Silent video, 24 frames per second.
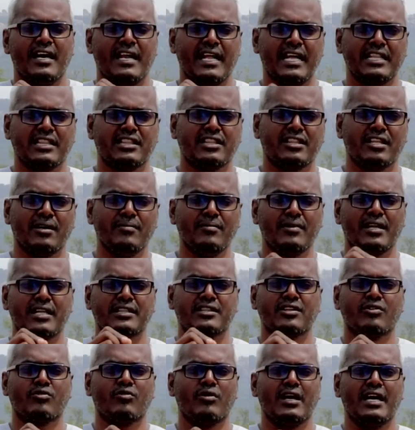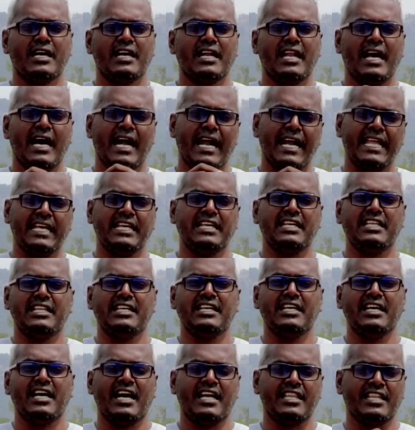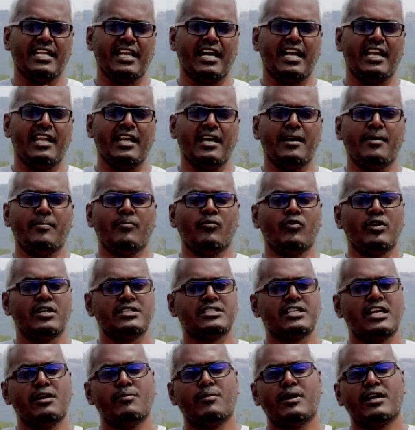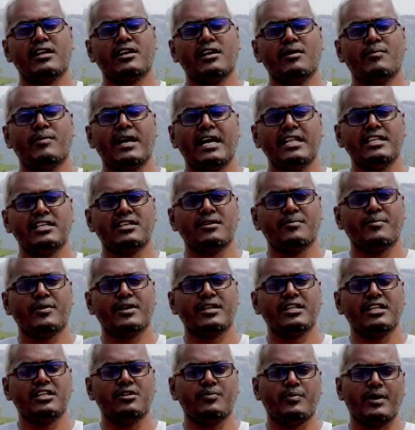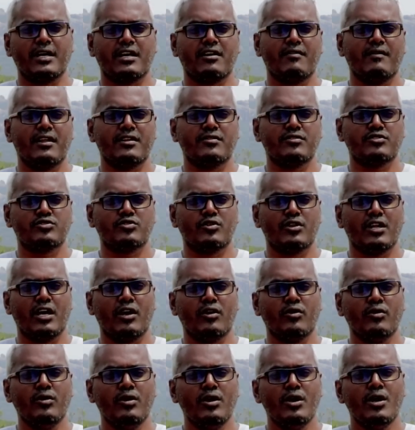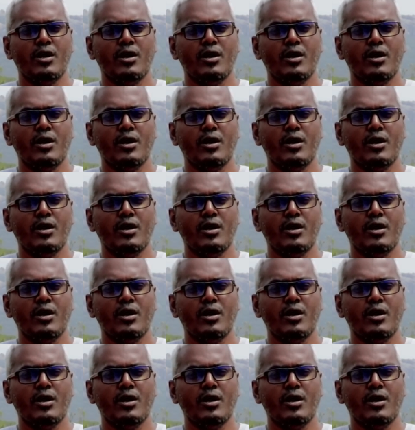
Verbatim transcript: ரத்தம் ரத்த குழாய்களை அடைக்குது அதனால் மூல செயல்பாடுகள் பாதிக்கப்படுது இது பக்கவாதம்னு சொன்னாலும்